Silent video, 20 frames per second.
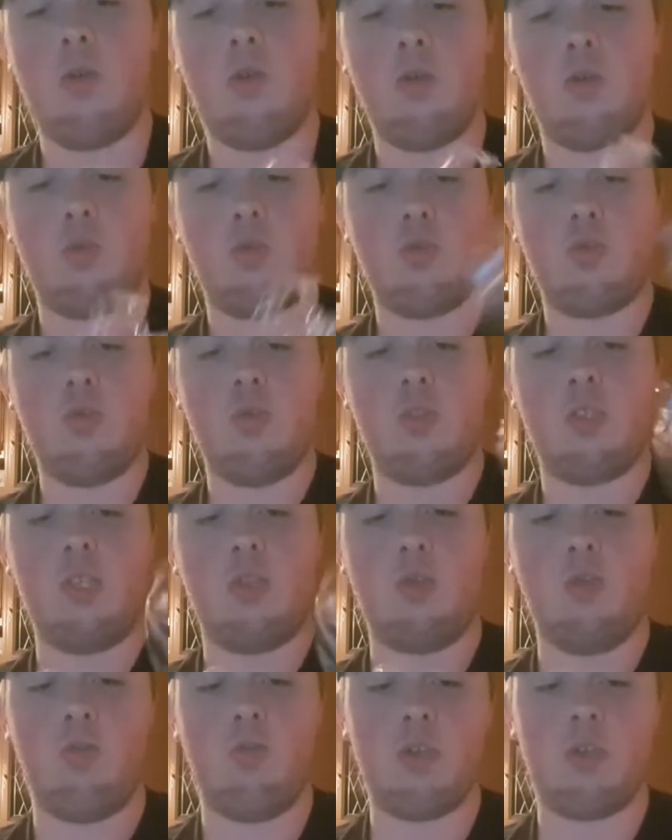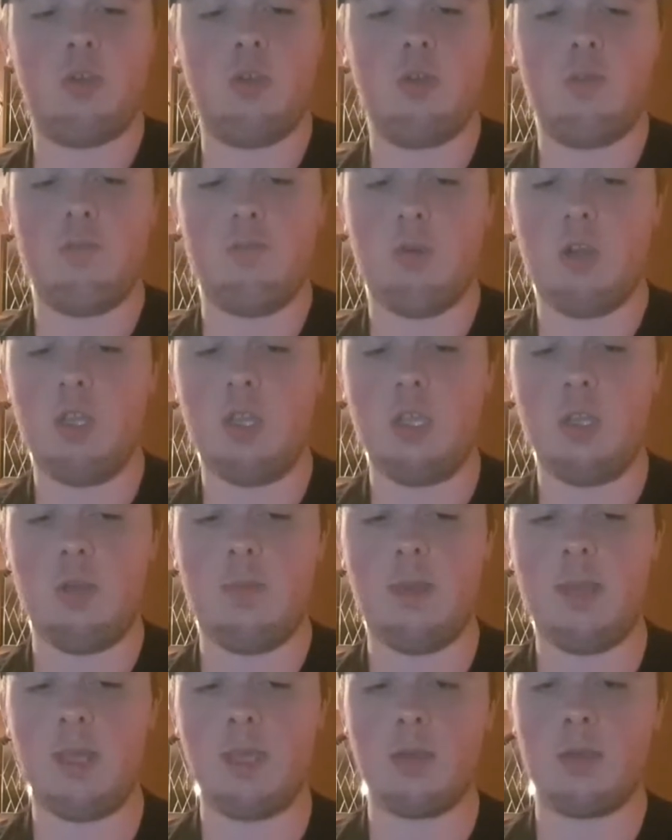le profil de cette boîte euh, Money in the
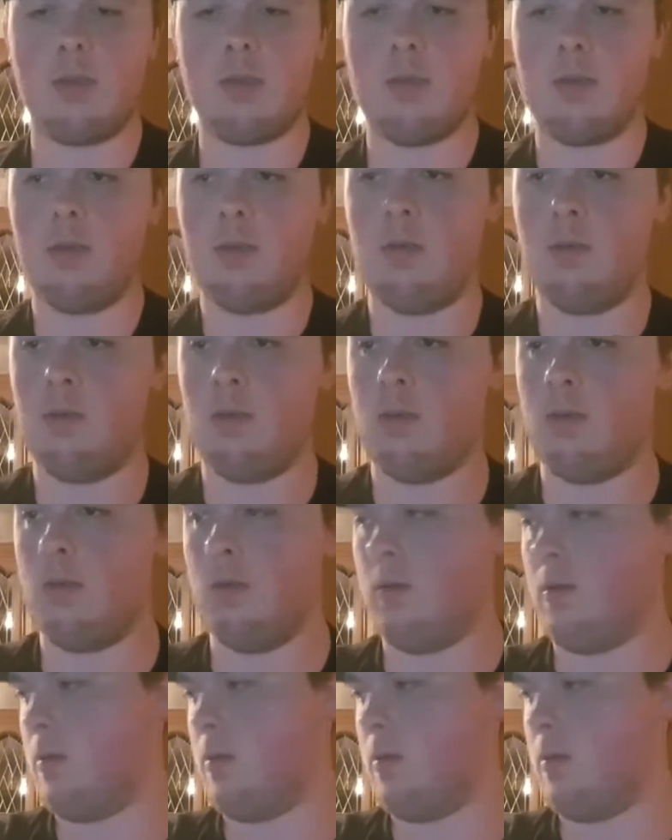Bank euh,